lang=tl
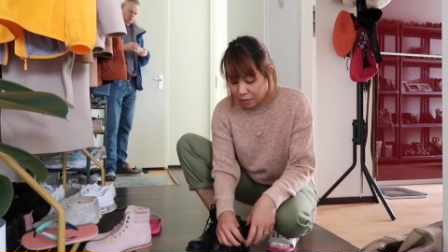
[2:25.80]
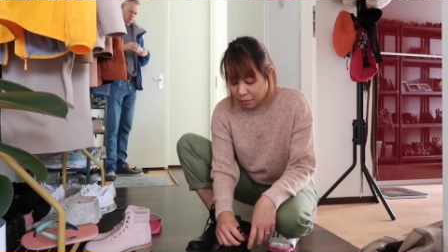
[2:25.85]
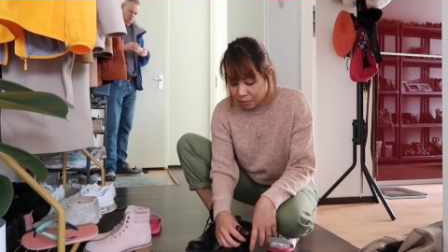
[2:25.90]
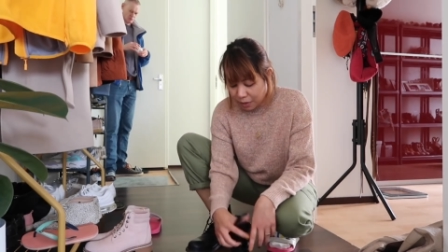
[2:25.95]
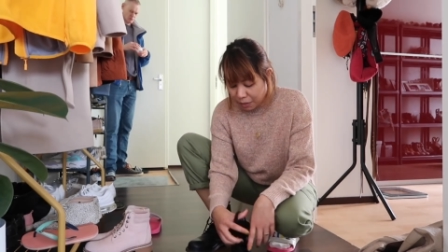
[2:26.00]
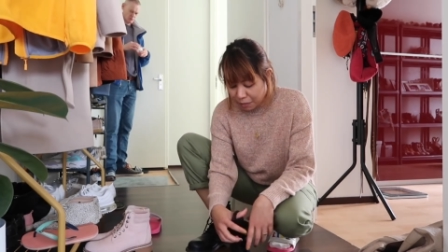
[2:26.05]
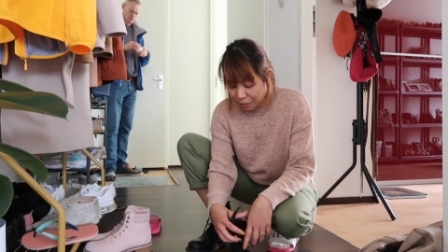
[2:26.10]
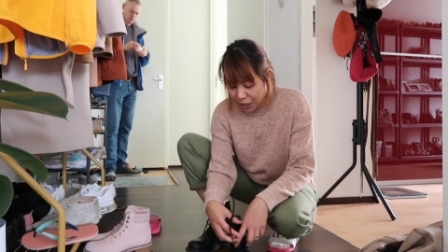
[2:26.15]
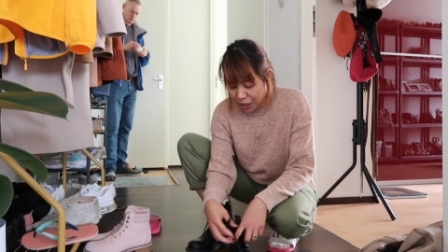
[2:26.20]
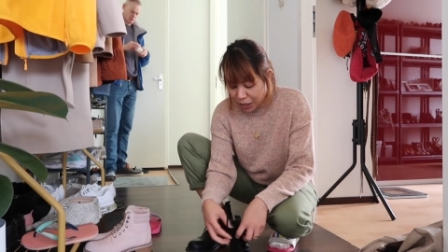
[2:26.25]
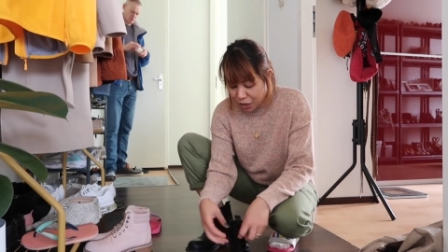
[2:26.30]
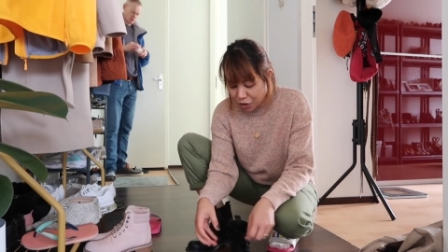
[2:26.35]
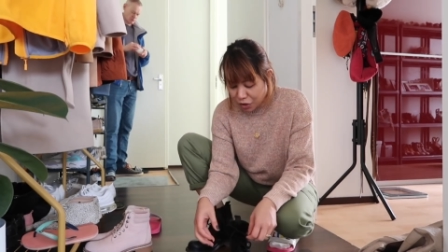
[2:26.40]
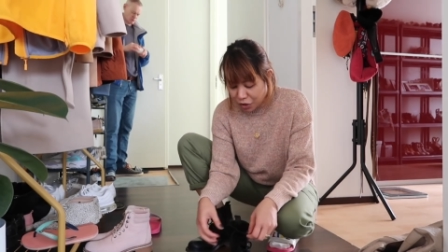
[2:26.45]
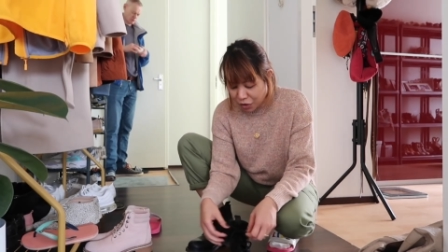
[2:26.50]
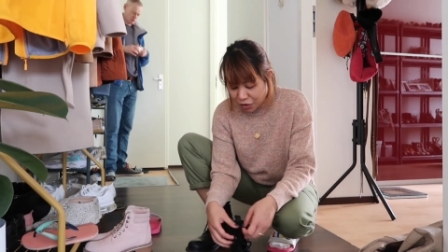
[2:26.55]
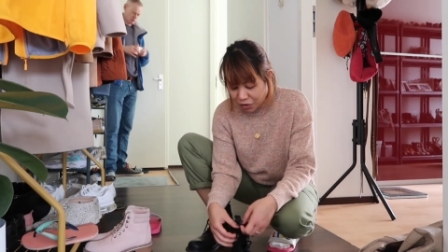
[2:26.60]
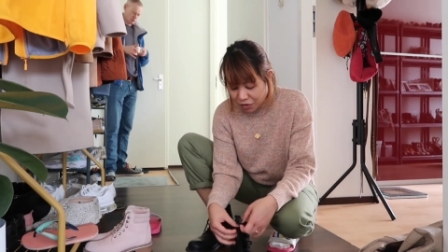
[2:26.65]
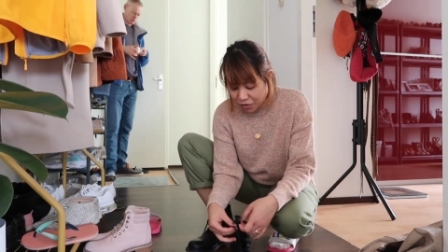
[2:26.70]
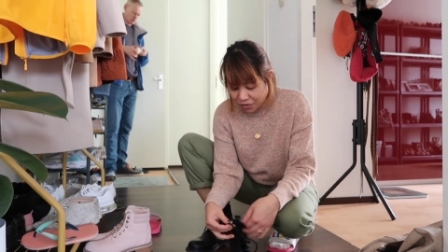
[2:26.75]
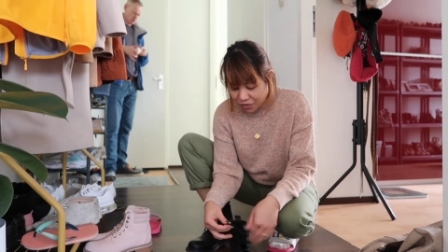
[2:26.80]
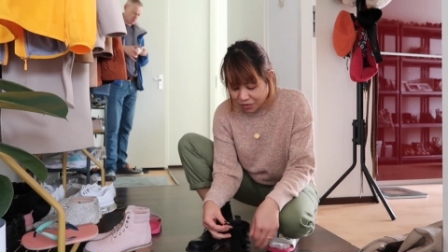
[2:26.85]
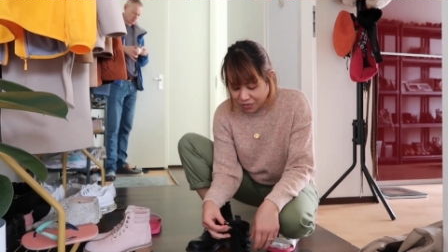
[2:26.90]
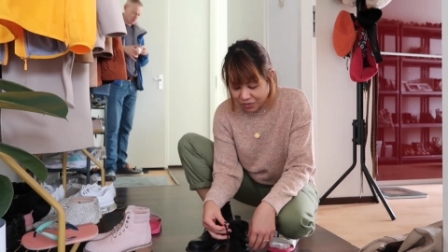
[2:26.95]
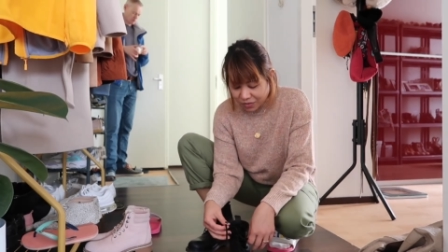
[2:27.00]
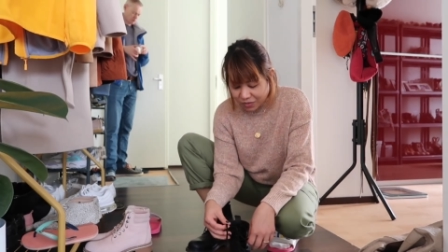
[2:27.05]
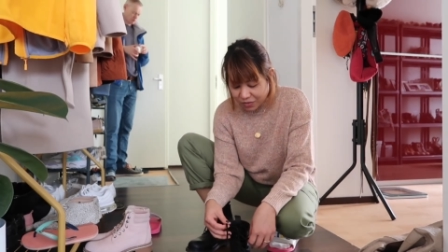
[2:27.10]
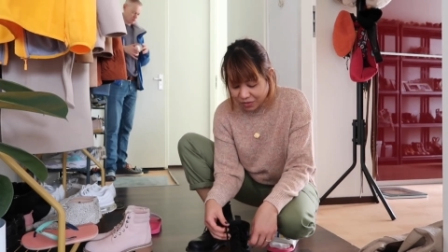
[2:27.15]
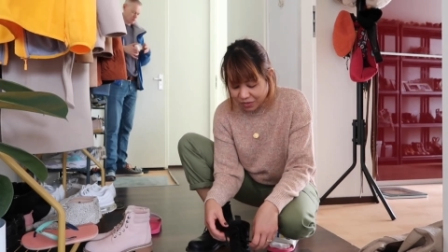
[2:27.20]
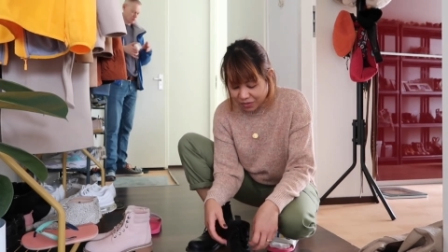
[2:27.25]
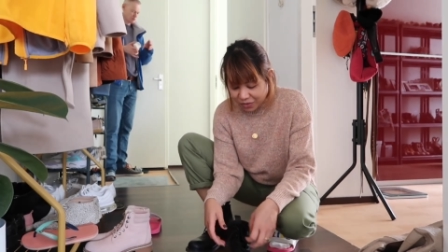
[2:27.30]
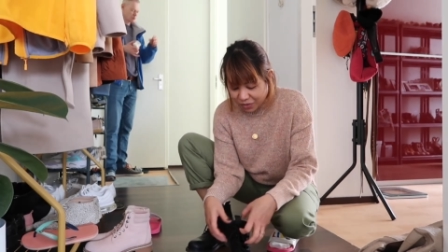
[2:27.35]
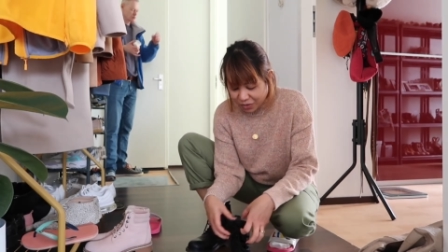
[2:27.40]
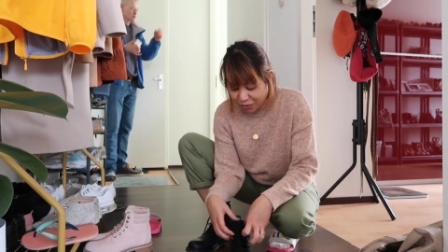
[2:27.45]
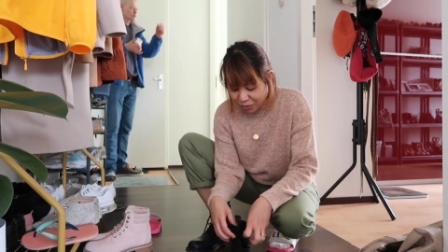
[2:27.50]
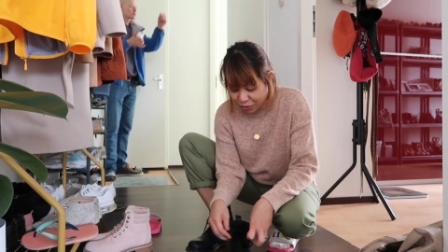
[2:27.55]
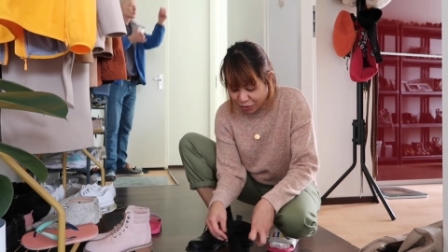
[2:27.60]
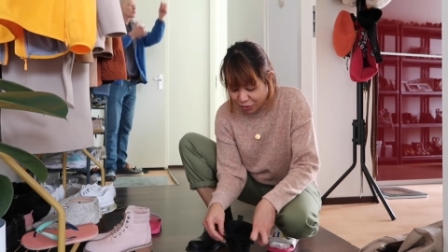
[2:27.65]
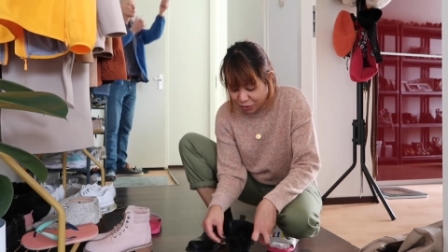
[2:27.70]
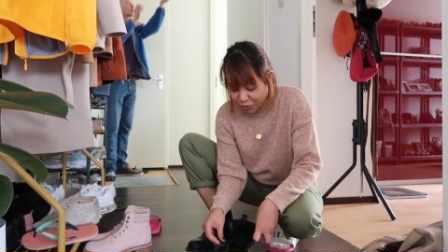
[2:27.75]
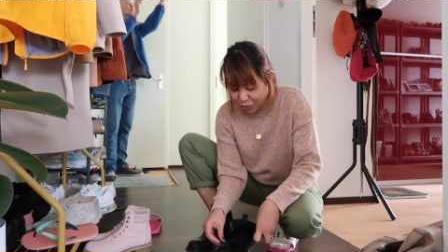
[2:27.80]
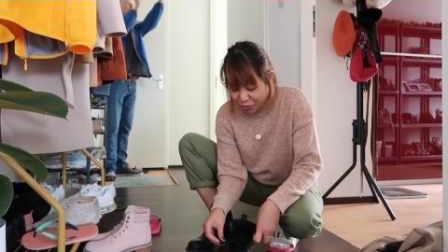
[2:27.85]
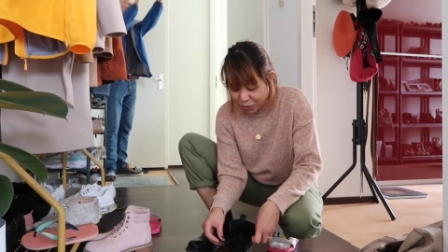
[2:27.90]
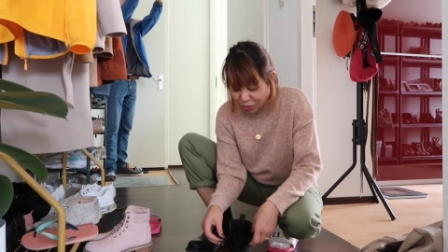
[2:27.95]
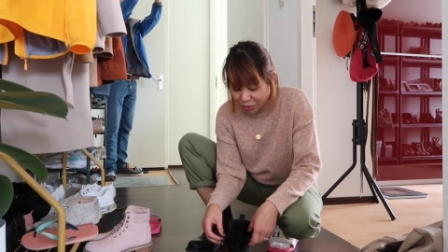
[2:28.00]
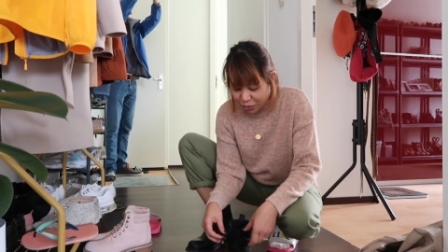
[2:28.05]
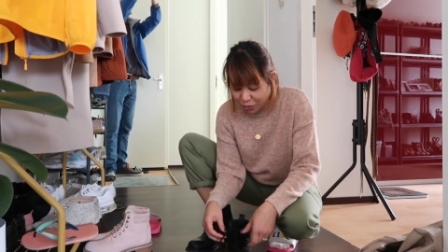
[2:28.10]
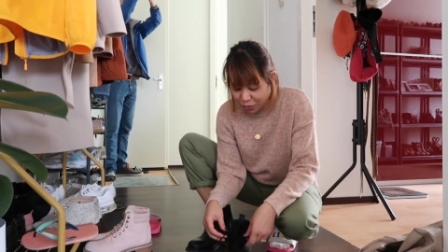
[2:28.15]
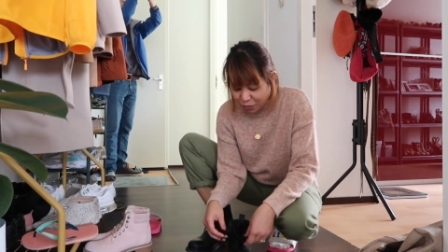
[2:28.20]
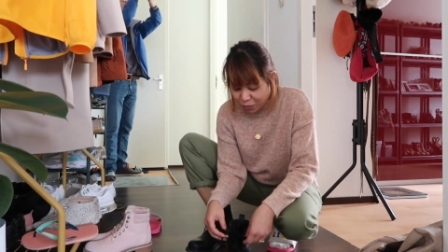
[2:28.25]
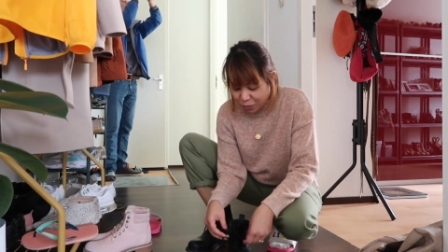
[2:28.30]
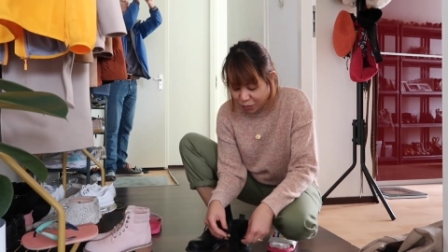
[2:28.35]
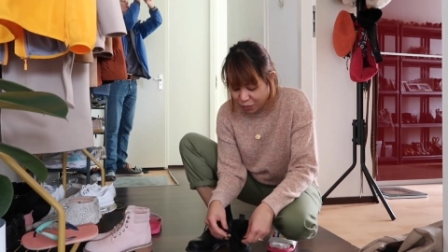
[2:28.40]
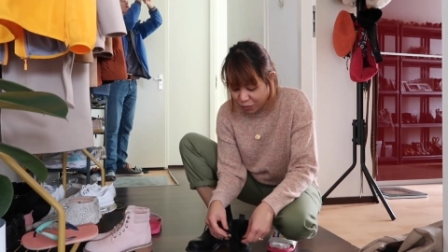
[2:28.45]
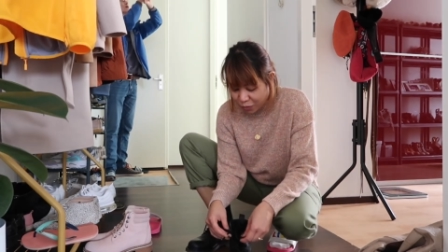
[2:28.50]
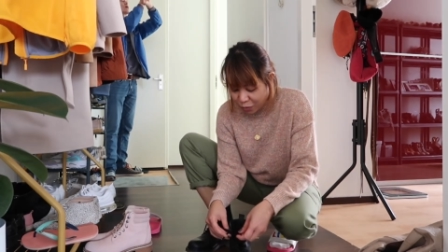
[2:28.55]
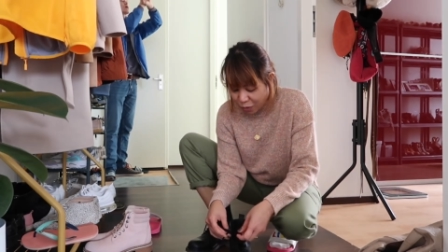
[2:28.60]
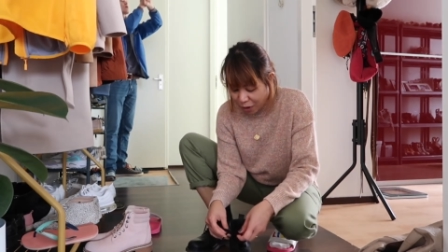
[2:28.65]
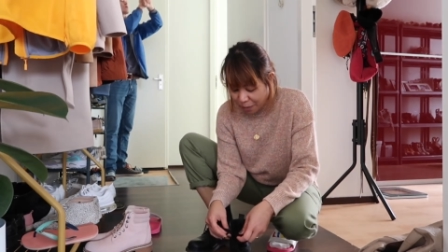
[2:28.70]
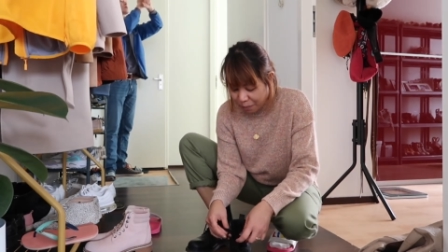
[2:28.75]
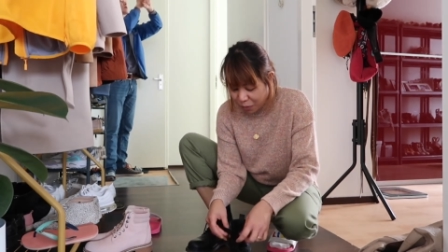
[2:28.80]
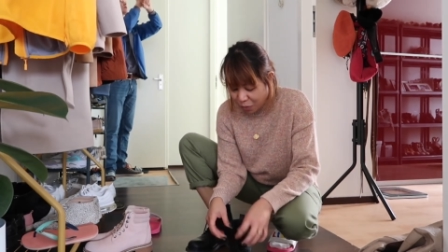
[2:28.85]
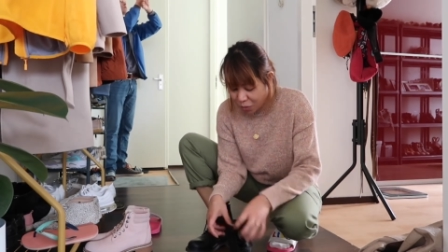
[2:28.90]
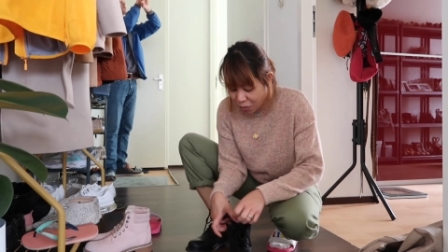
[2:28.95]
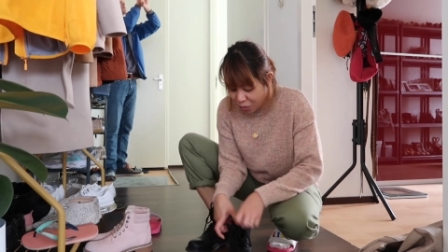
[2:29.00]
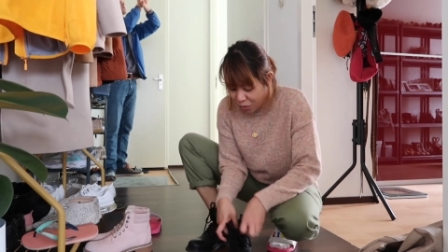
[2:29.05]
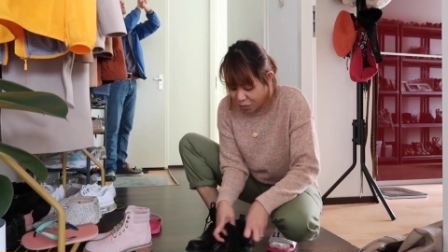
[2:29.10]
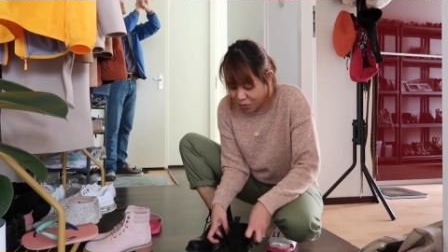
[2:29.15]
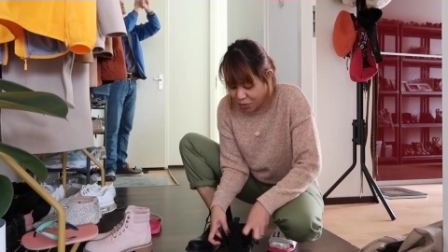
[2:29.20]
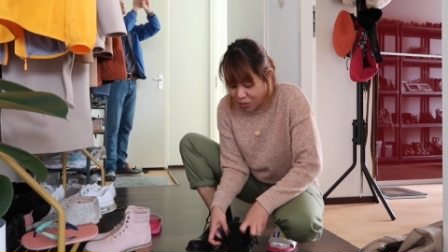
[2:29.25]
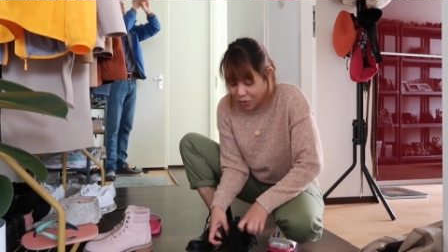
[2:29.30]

Pumpkin na? Yeah. You're so Wapo.